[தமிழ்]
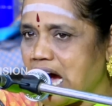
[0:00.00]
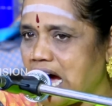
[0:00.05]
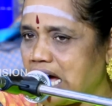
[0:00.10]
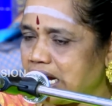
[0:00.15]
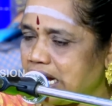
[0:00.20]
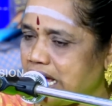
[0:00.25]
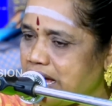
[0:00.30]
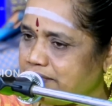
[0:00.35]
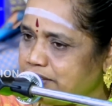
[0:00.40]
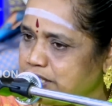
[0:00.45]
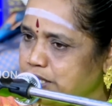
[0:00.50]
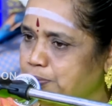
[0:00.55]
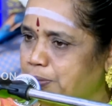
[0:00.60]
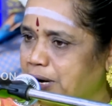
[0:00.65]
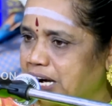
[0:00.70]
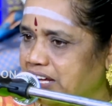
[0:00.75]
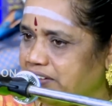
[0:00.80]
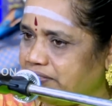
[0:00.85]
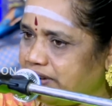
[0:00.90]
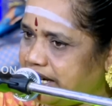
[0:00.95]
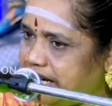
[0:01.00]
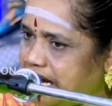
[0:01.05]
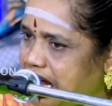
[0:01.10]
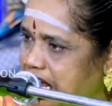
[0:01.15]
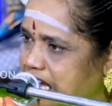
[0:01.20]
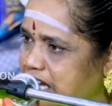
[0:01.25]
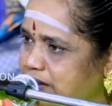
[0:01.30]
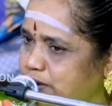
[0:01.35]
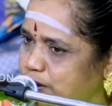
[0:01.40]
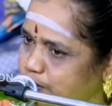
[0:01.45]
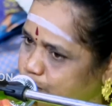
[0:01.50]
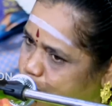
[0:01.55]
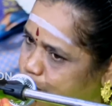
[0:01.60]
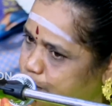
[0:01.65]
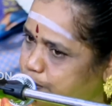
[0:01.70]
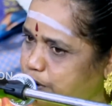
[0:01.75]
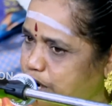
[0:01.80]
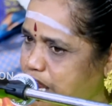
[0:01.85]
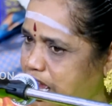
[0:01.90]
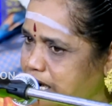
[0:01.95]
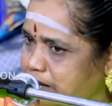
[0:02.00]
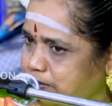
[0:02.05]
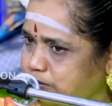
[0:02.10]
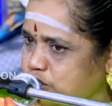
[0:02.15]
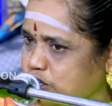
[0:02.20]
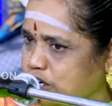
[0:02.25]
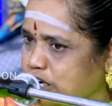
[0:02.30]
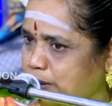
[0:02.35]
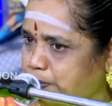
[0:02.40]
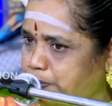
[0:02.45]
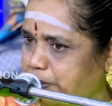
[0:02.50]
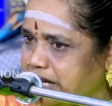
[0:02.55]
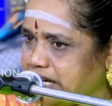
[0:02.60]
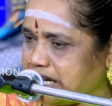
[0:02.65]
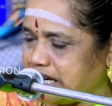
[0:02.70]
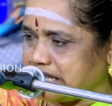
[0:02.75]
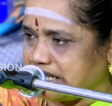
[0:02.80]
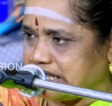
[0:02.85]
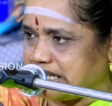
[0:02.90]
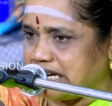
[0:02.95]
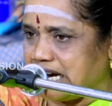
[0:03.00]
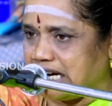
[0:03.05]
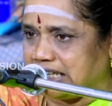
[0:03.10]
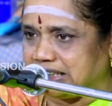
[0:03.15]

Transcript: ஆறாவது படை வீடாகவும் ஒரு புராணம் சொல்லப்படுகிறது